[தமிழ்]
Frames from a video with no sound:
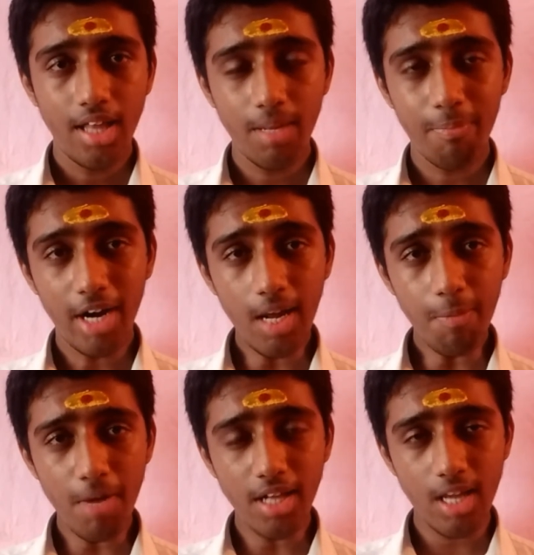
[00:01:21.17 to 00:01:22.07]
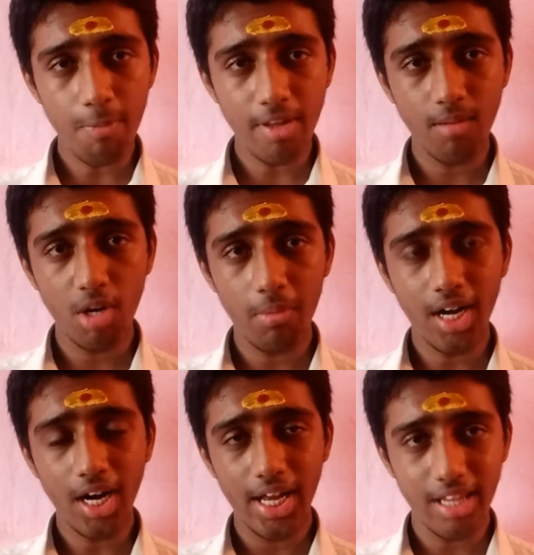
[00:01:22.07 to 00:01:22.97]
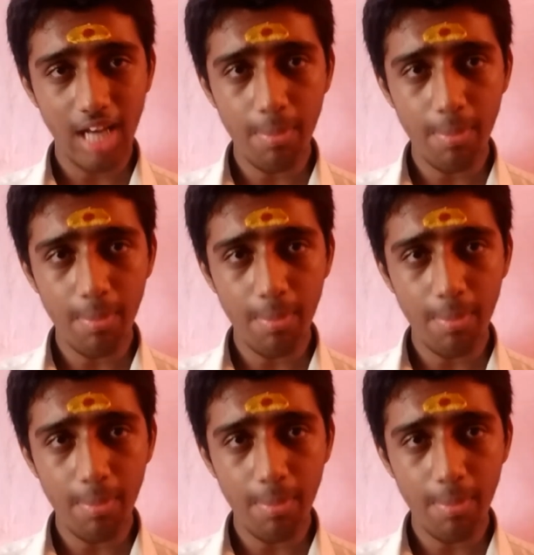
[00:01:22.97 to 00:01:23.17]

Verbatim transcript: அந்த படையப்பா திரைப்படத்தின் மூலமாக கிடைத்த